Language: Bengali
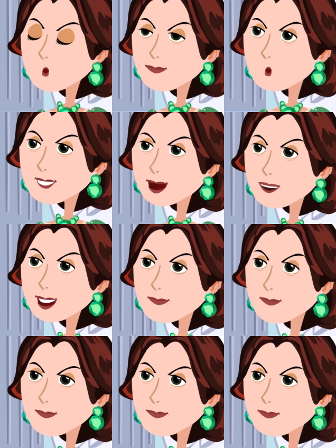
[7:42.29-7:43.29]
ওকে
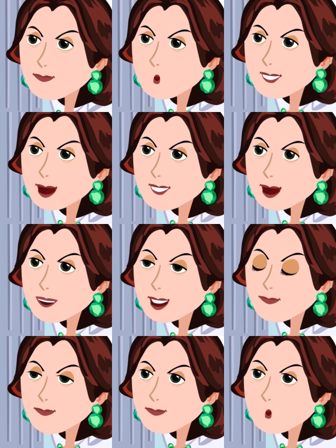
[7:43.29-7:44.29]
ছেড়ে আমাদের
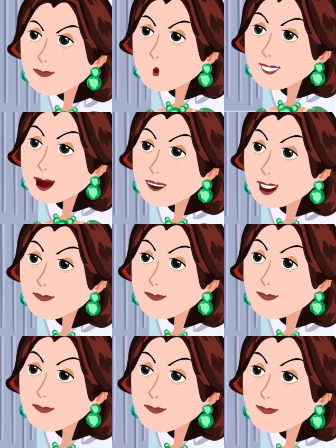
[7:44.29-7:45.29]
কাছে আসতেই হবে